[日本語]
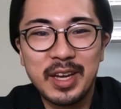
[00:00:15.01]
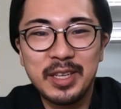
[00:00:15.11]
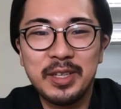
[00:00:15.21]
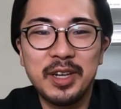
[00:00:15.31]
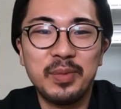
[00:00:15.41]

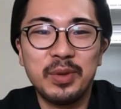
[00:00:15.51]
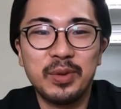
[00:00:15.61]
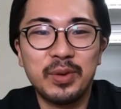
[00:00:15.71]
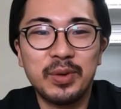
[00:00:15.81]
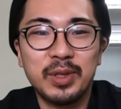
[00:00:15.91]
第1レビュー
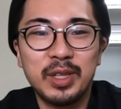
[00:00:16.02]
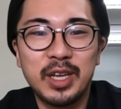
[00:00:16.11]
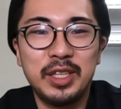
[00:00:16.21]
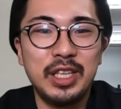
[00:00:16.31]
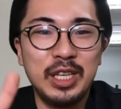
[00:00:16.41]
の
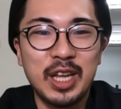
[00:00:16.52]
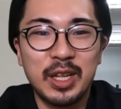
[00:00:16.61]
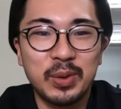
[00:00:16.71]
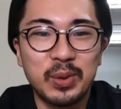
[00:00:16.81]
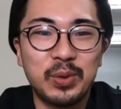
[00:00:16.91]
第2
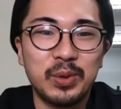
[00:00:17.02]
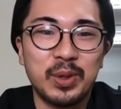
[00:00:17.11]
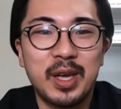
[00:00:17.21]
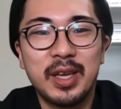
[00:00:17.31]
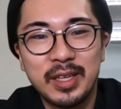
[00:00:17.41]
弾ということ
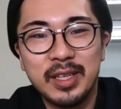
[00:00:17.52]
で、